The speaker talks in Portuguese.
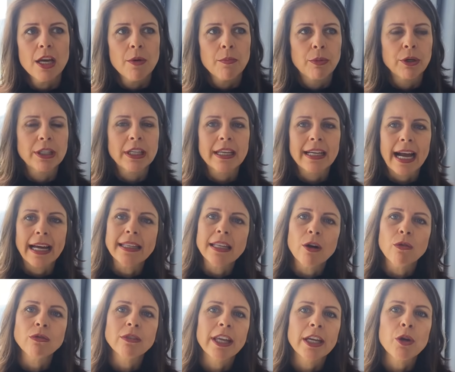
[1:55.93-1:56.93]
porque cada
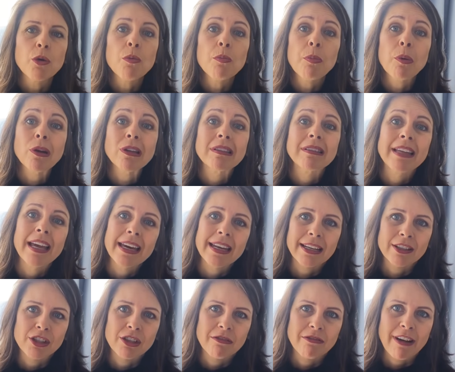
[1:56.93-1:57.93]
um tem um poder
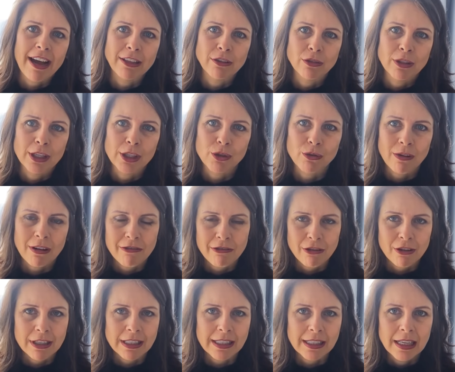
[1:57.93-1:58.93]
ativado na sua
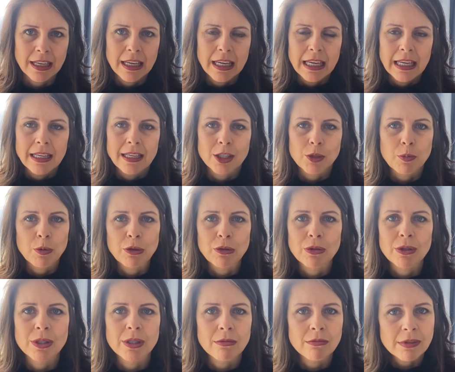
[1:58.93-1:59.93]
voz e as
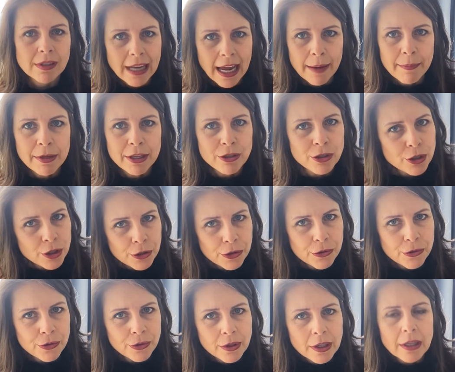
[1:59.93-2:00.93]
pessoas não sabem
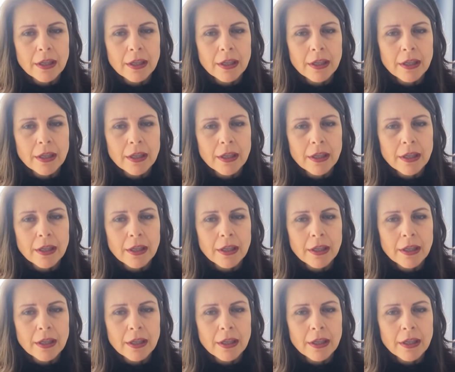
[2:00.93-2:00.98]
disso.